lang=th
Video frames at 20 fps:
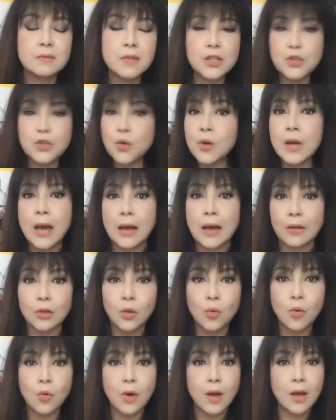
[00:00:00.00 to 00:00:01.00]
ในช่วงกัก
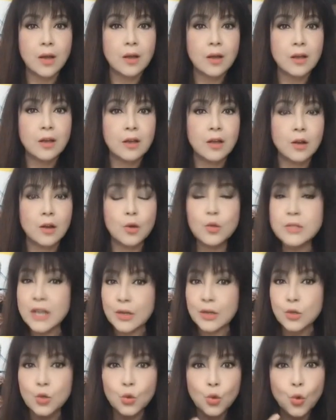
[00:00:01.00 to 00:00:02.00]
ตัว รู้จั
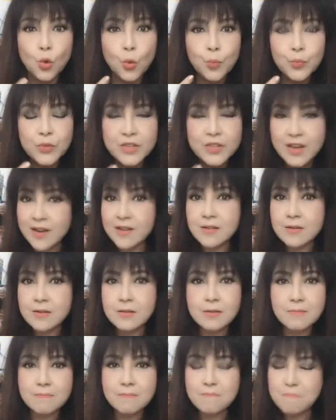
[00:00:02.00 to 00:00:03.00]
ก YouTube เยอะ
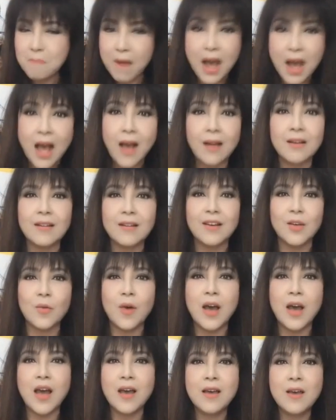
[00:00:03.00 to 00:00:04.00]
ขึ้นมากเลย
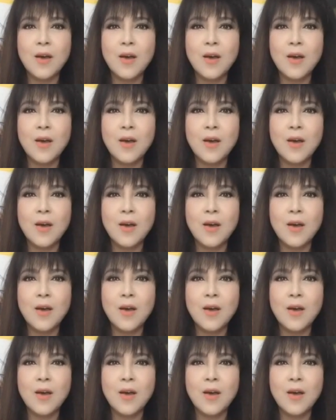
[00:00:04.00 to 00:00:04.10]
ว่า